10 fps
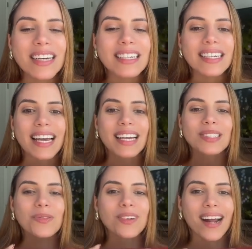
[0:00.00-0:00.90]
y
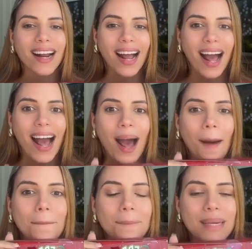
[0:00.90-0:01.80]
es una caja
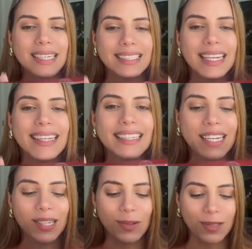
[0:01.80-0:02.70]

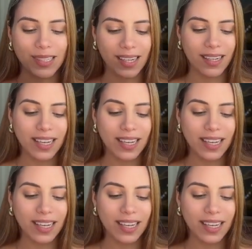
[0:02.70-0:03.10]
misteriosa.